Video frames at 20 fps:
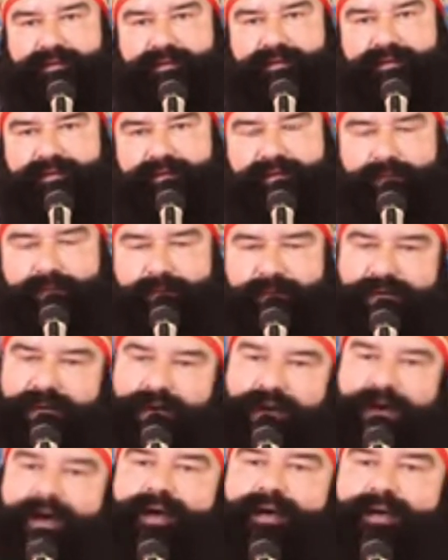कि भाई
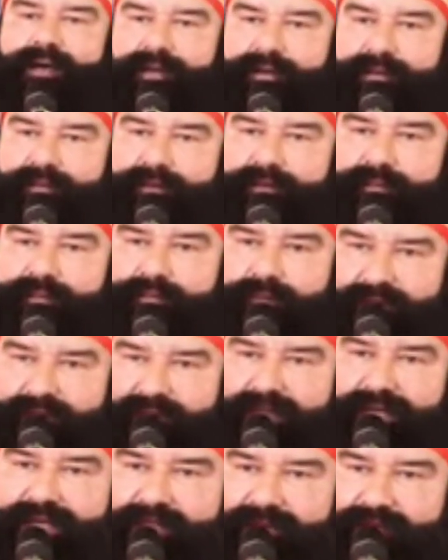हाँ
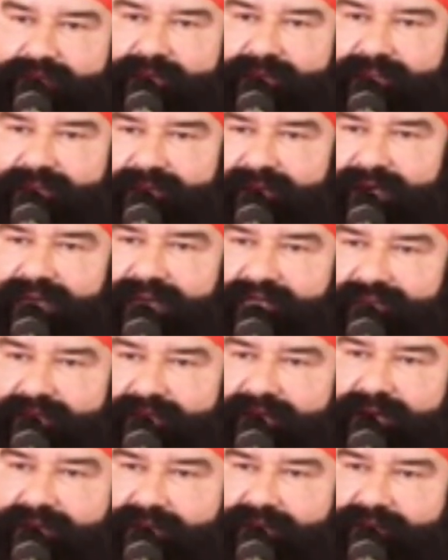मेरे अंदर फला फला
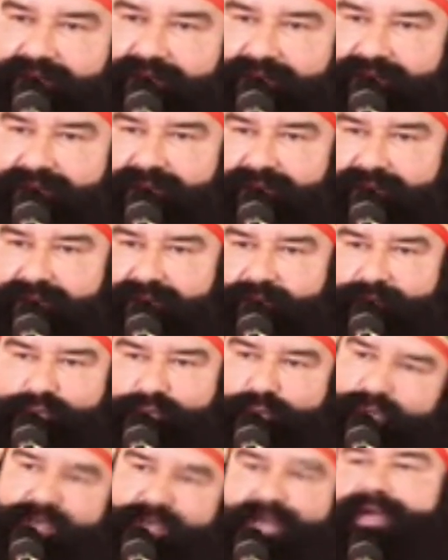आदत
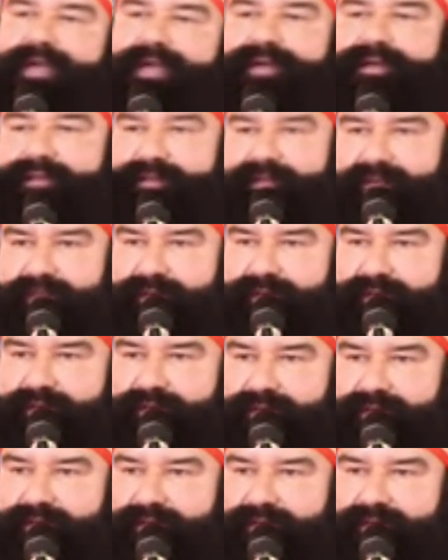बुरी है
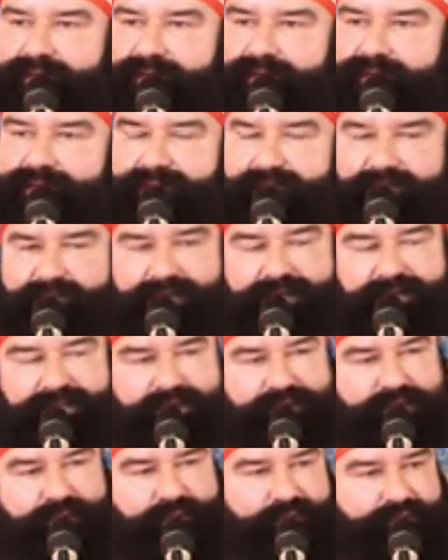ये ये
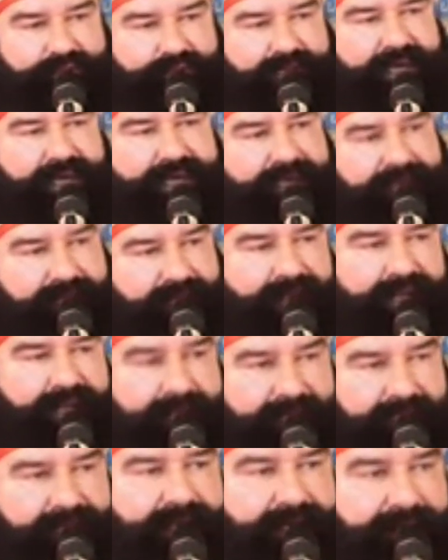चीज मुझे नहीं
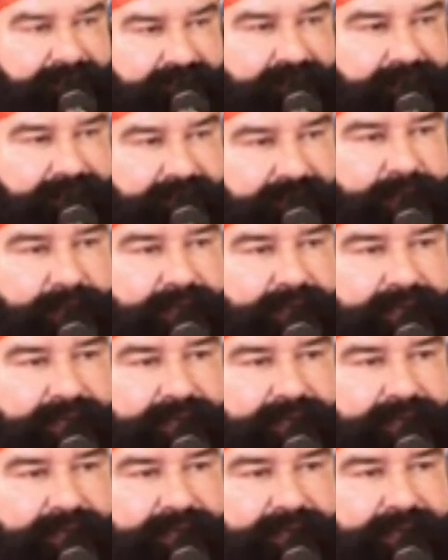करनी है जिंदगी में
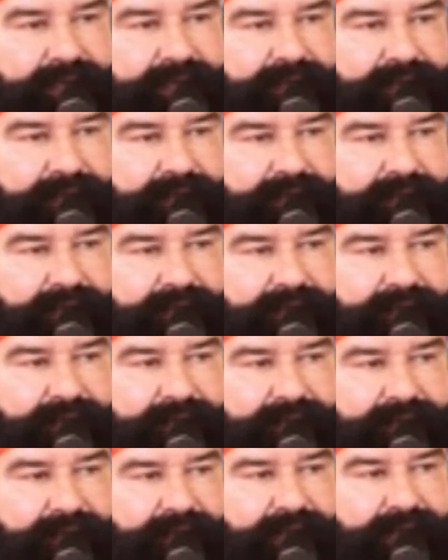
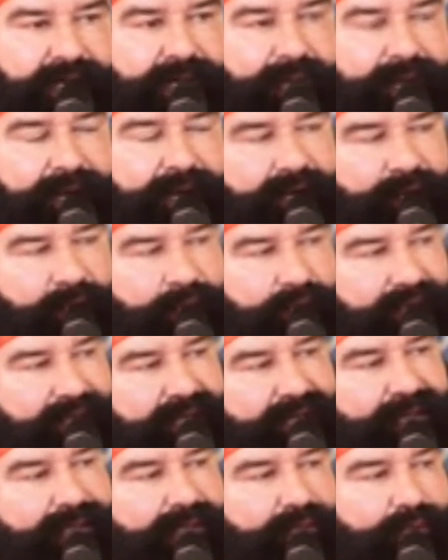एक बार हो
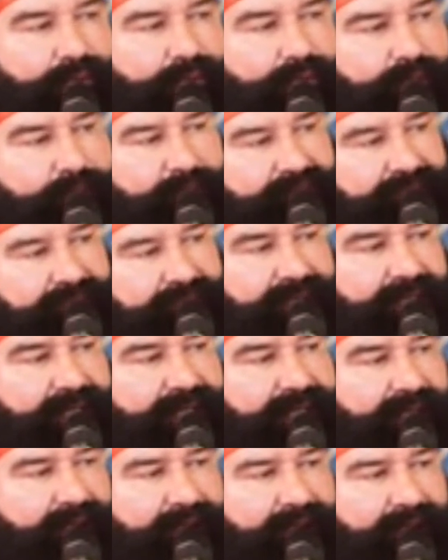गई कोई बात नहीं
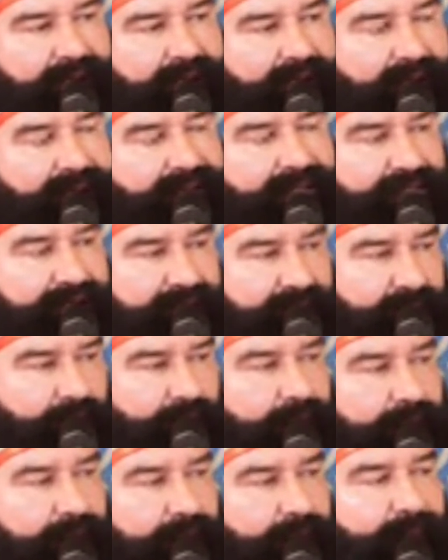आगे से ना
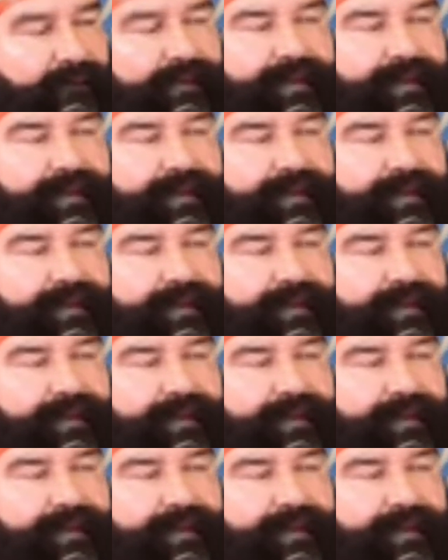होने पाए